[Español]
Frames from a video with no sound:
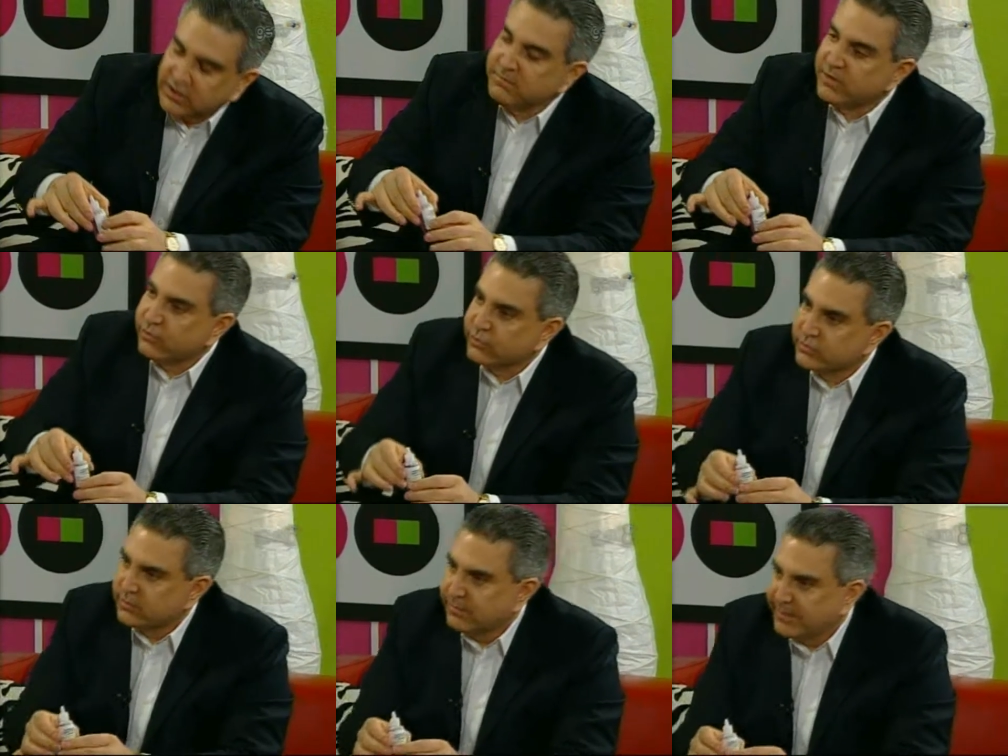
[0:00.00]

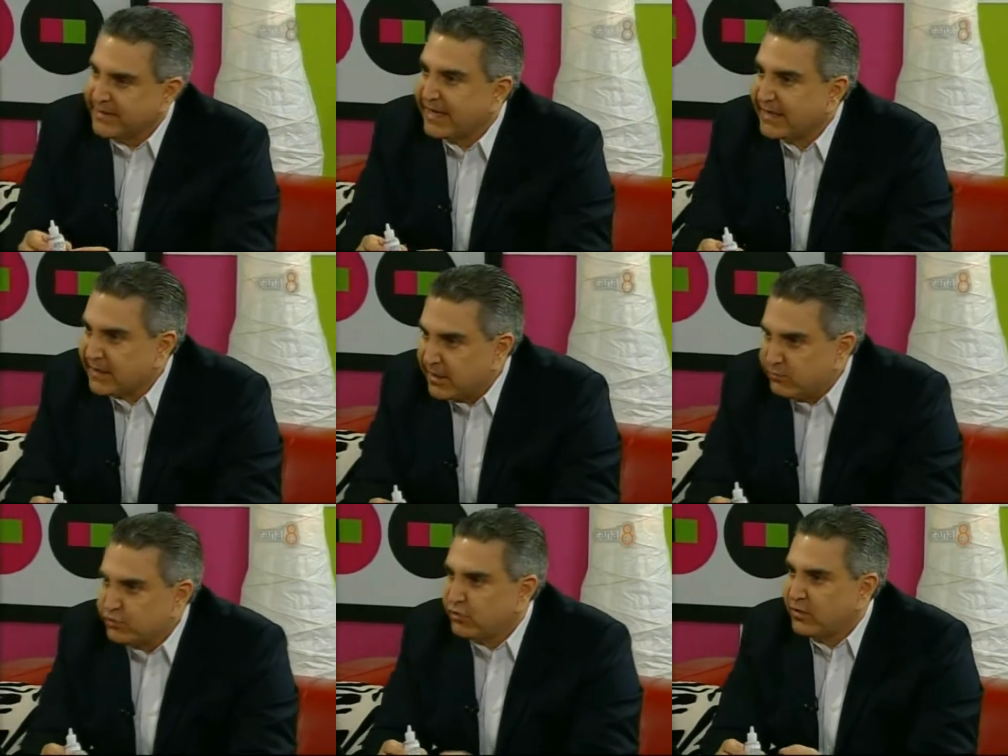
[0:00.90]
químicos y hay que
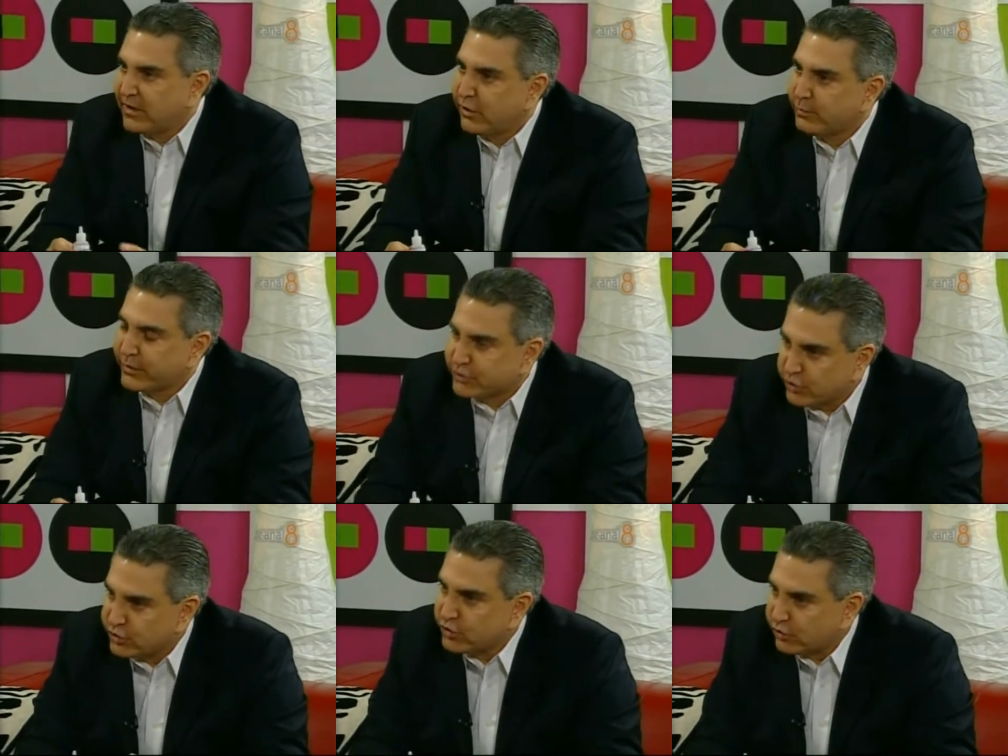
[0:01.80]
tener mucho cuidado porque
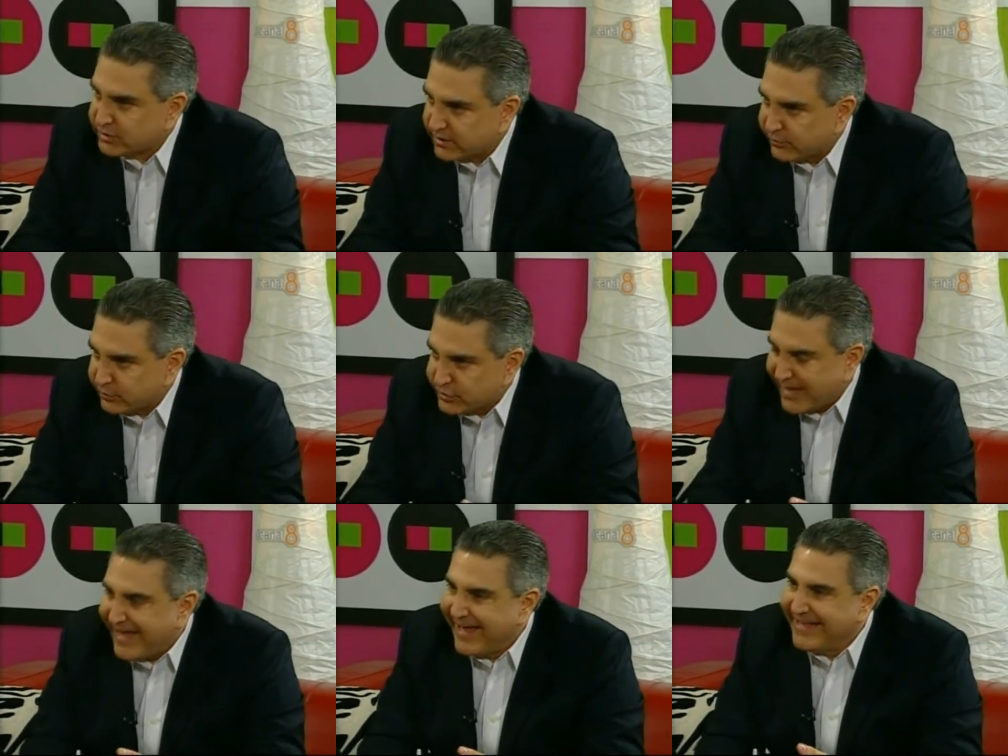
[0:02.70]
son
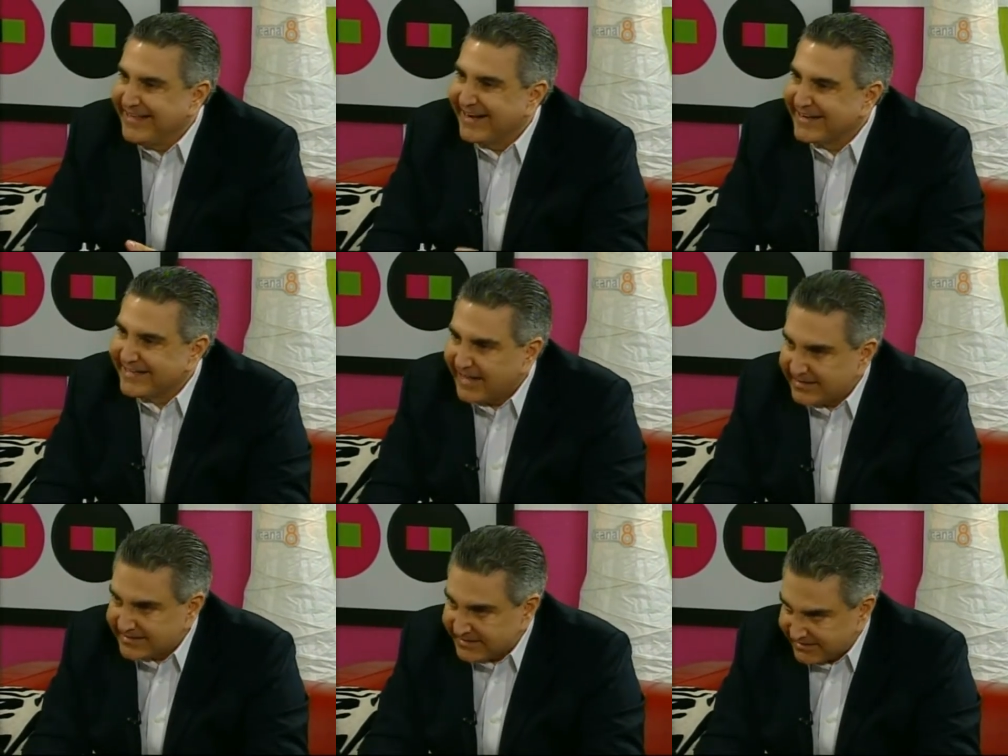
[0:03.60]
tóxicos e
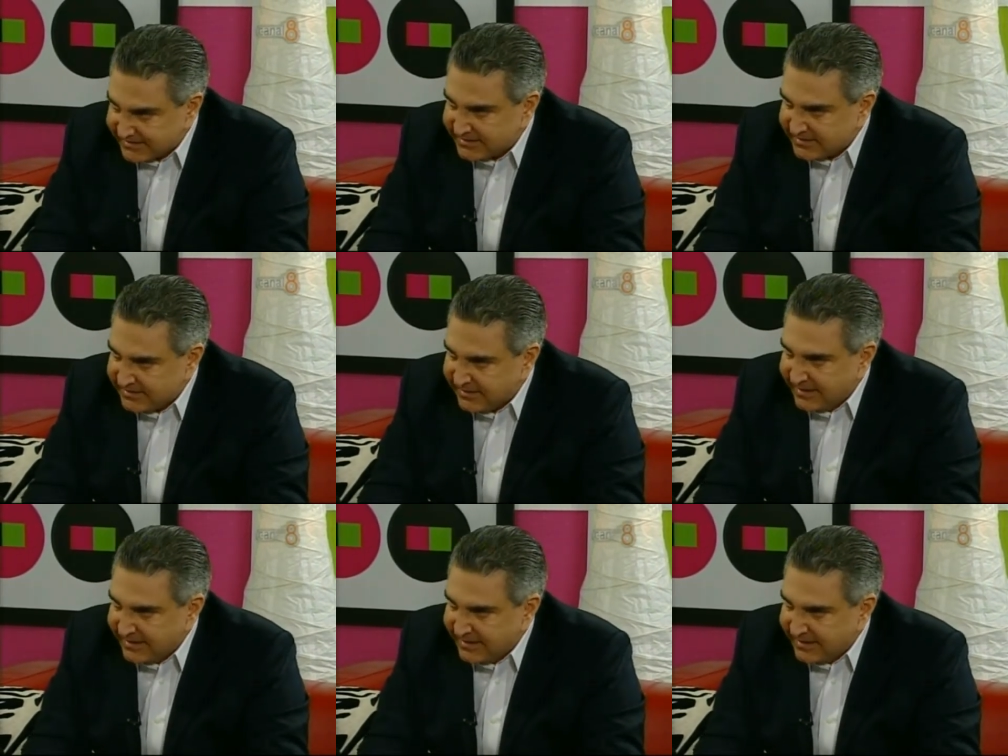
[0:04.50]
irritantes.